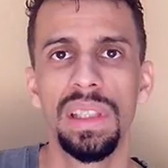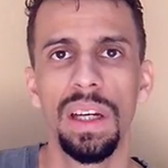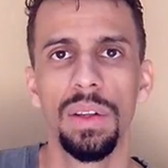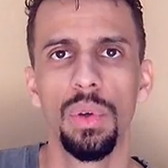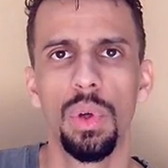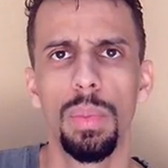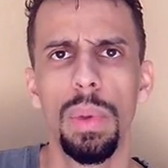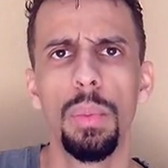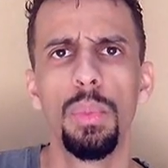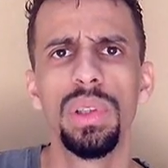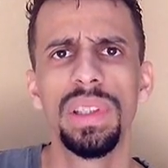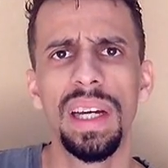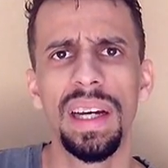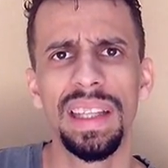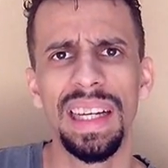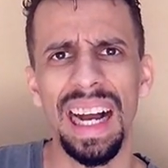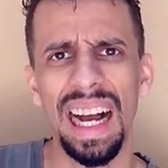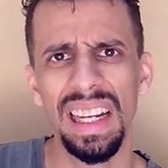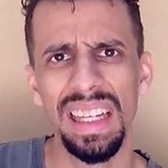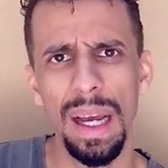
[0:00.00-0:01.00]
dizendo que uma
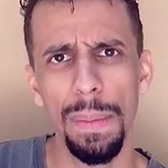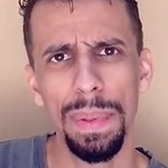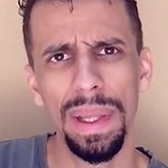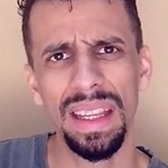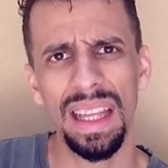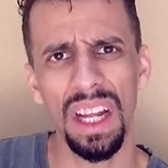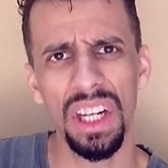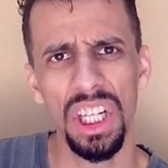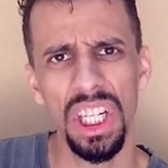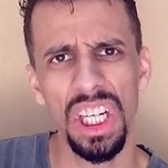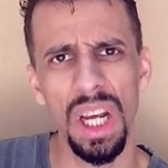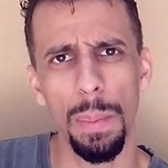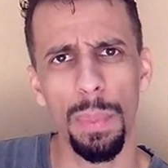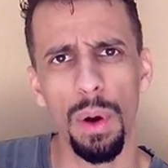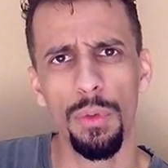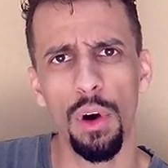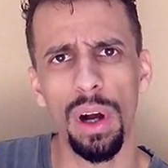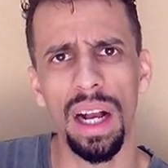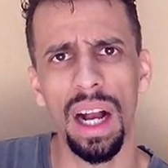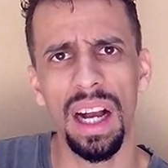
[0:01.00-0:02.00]
música da galinha pintadinha
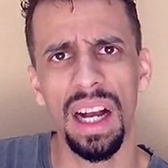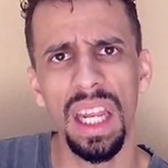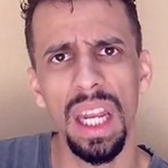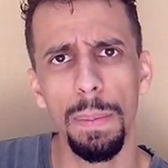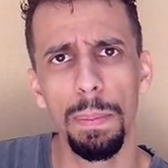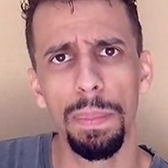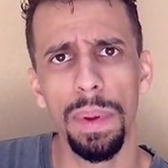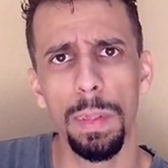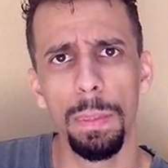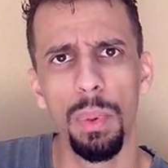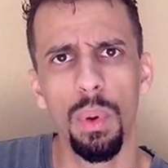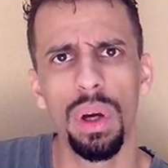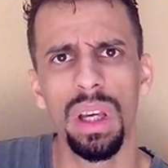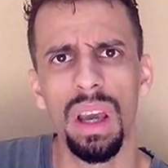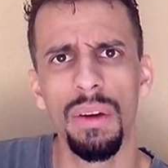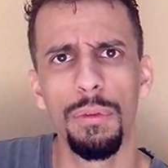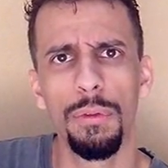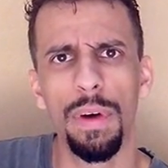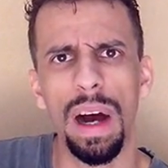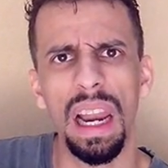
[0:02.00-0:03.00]
provoca gripe
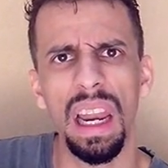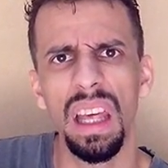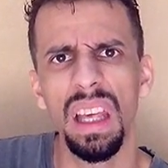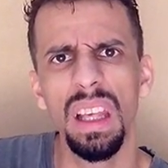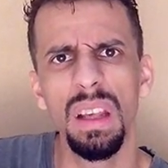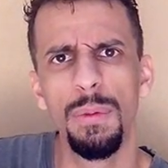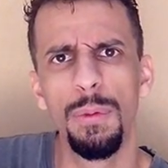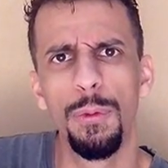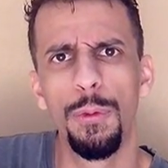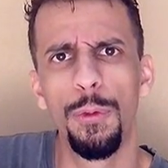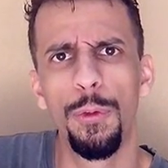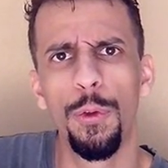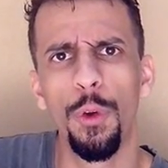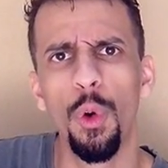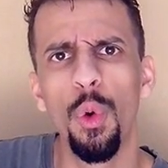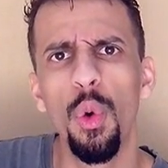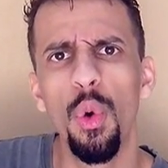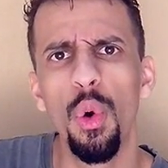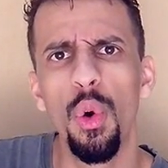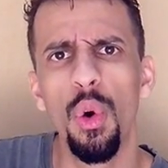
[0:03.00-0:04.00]
porque fala em
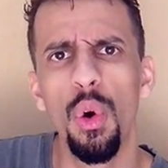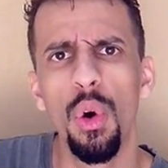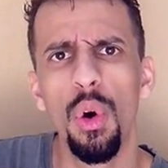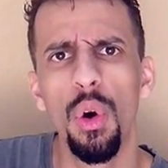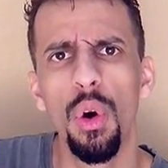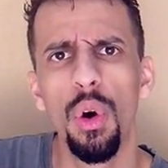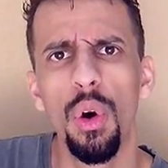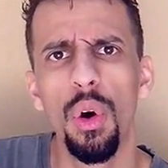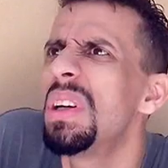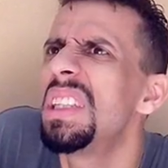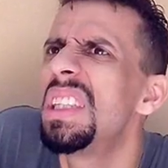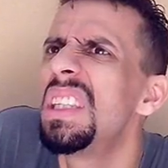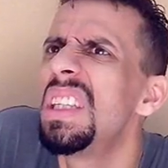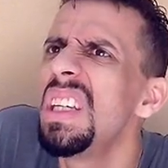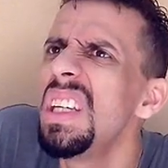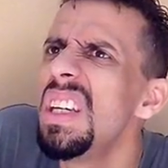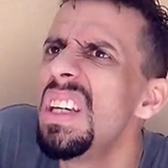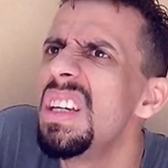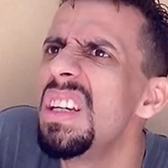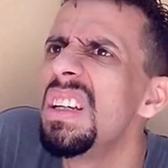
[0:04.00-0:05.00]
flu. Como
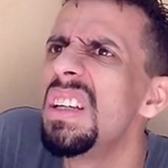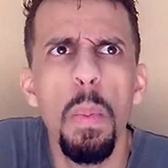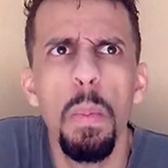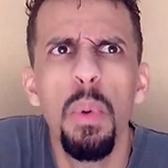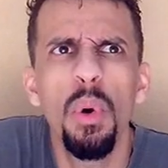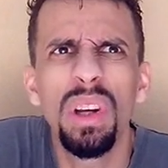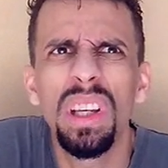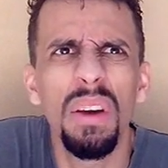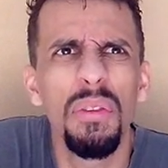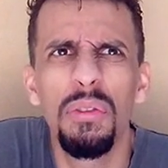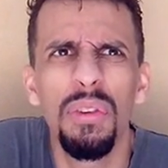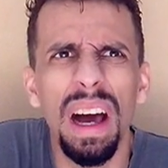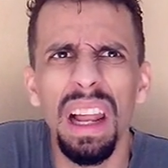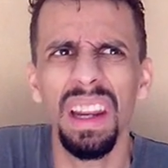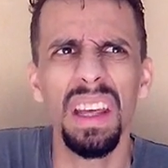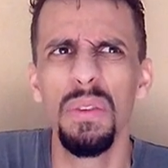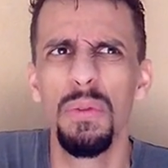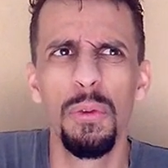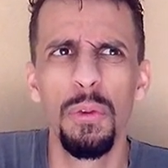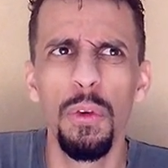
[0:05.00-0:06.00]
assim? Só porque
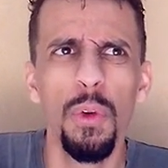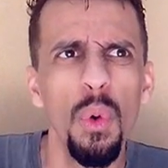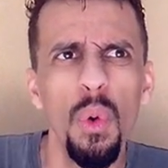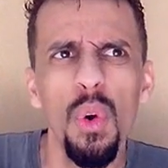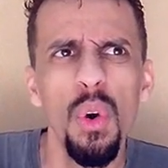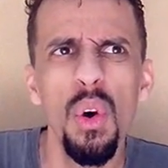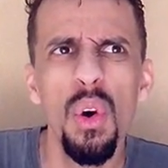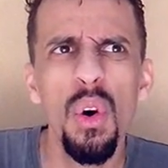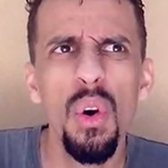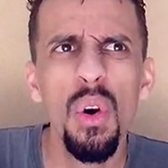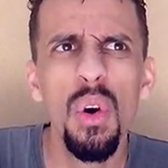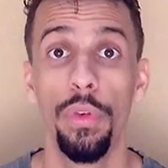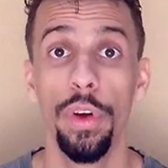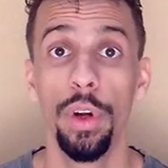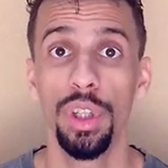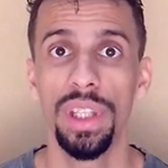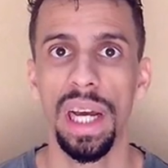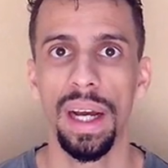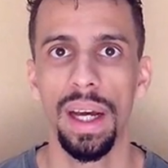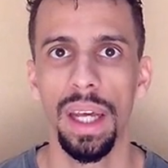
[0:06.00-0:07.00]
fala em flu? O
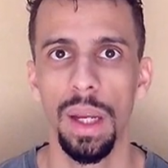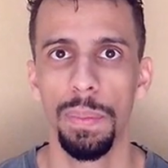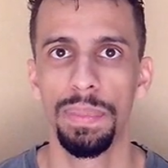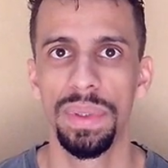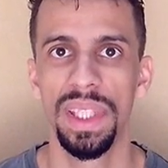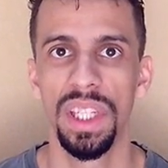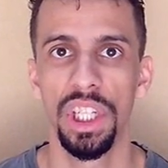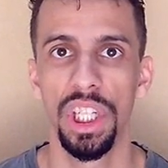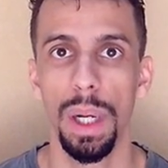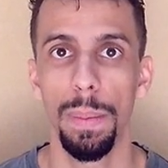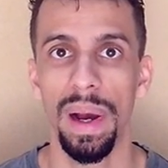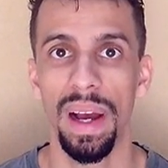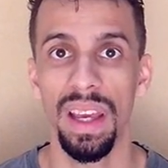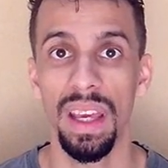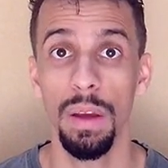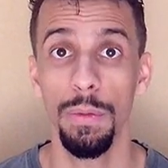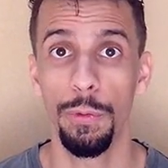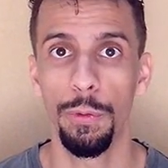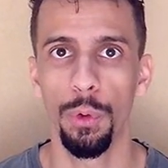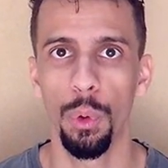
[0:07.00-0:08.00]
vírus da gripe se chama
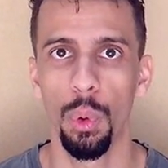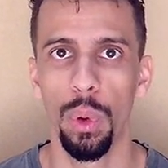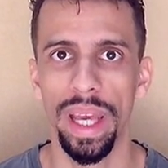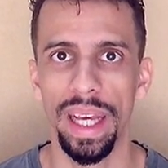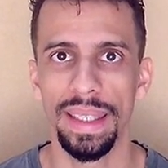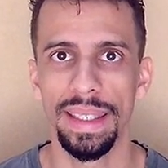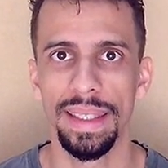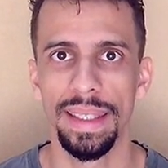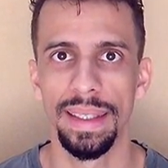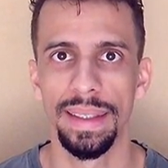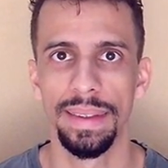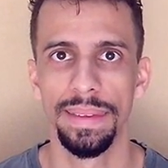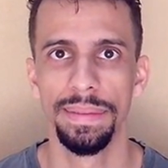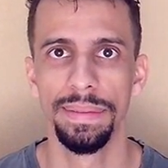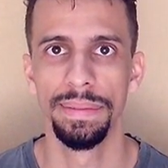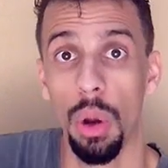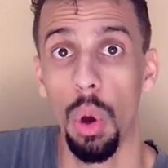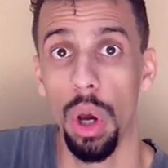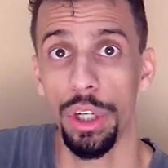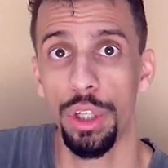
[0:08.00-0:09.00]
influenza.
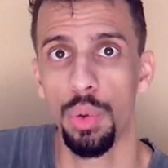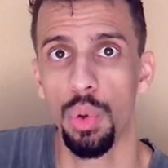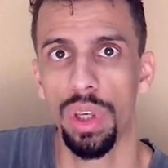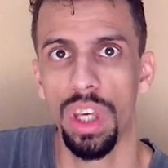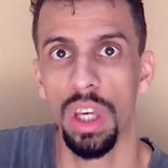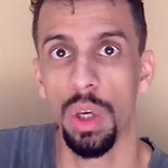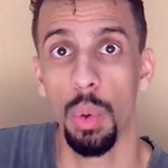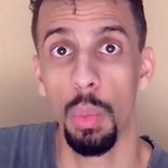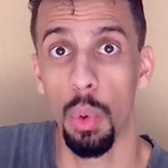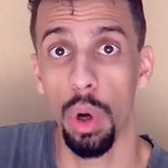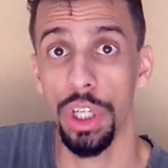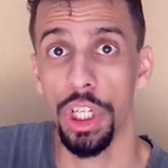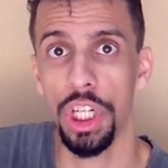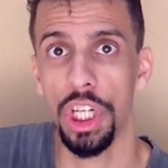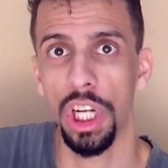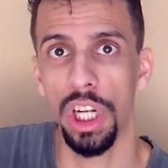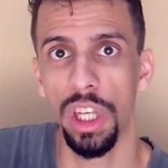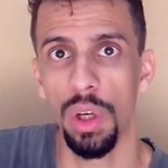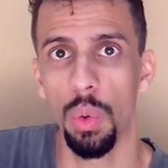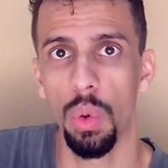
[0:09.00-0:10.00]
É lógico que em um monte
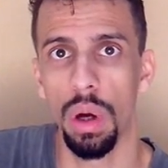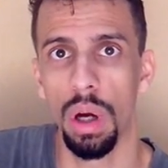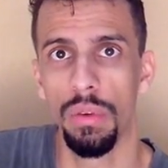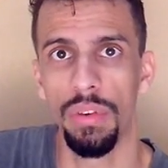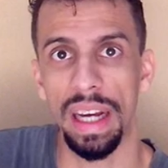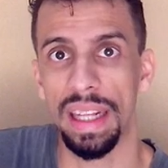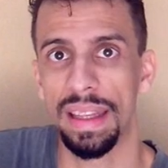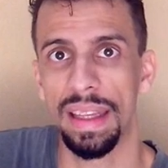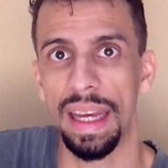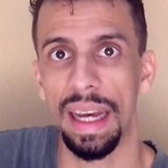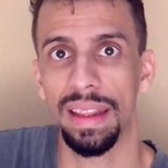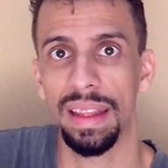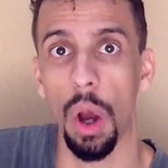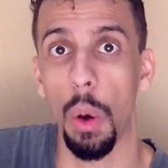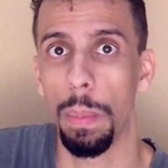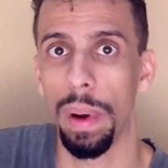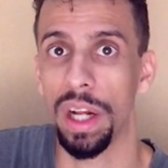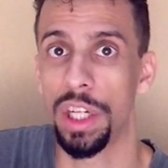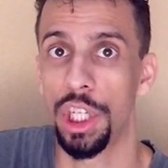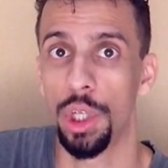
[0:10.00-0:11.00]
de língua vai ter a
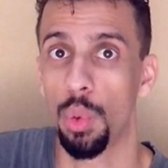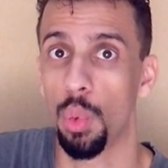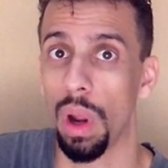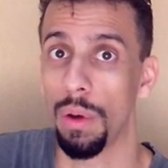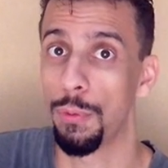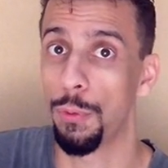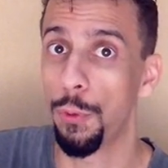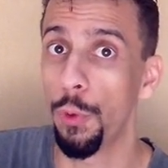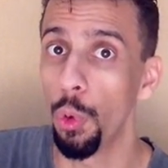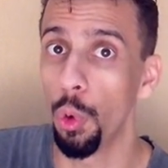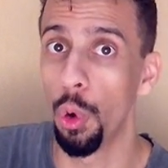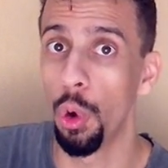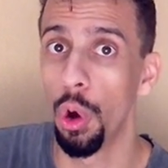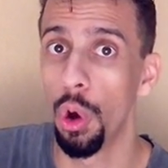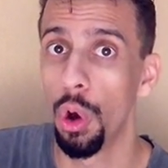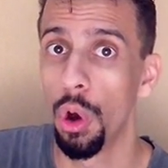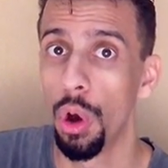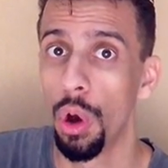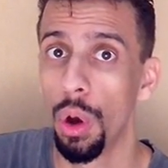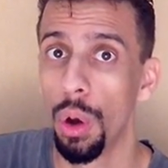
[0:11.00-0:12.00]
tal partícula flu
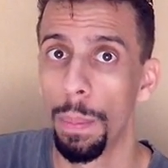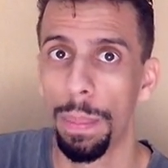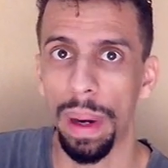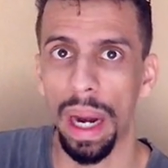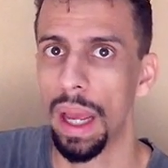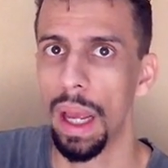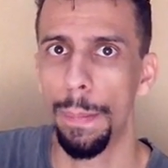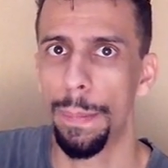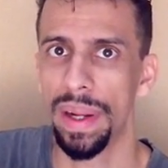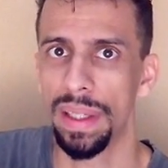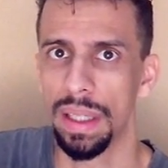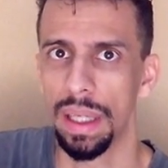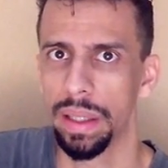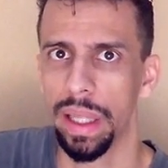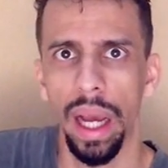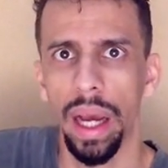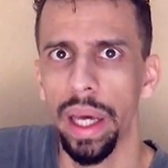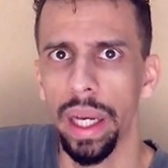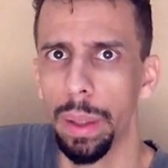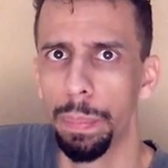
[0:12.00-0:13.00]
para
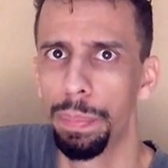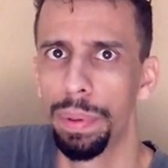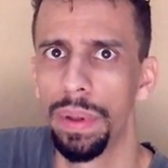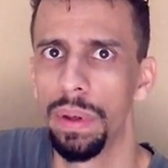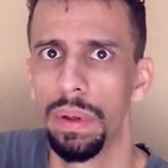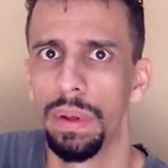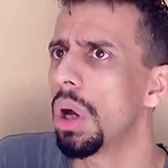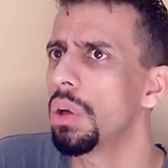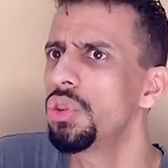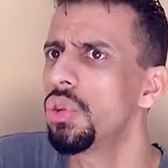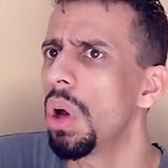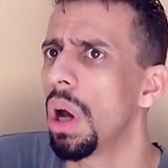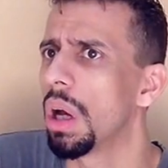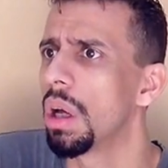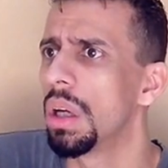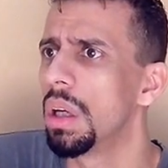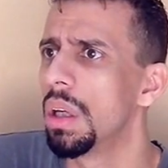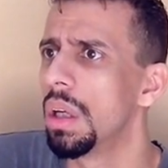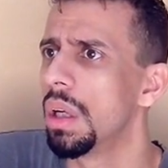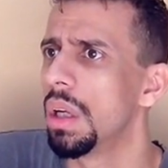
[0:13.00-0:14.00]
representar a gripe. Olha
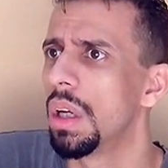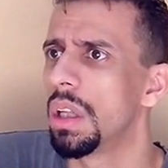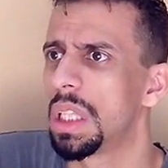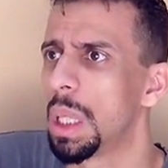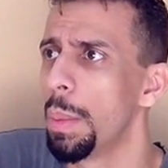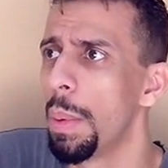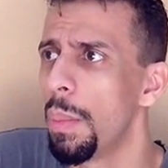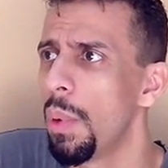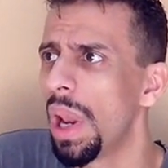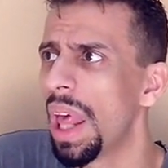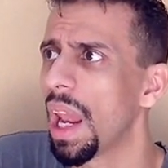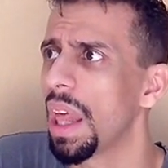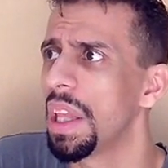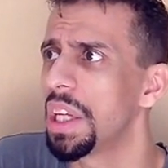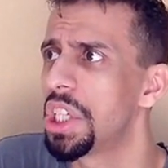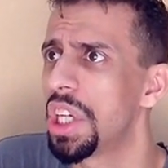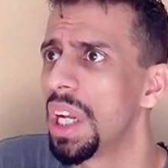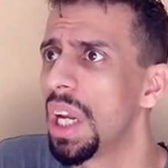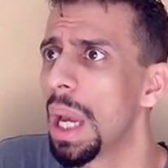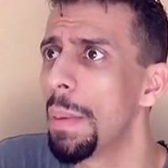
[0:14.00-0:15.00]
só, tem uma mulher lá
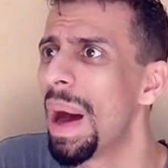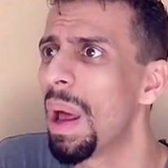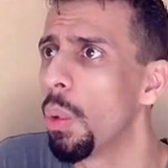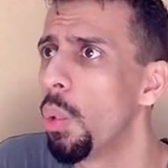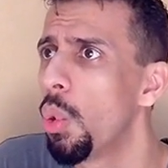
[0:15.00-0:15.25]
na esquerda que é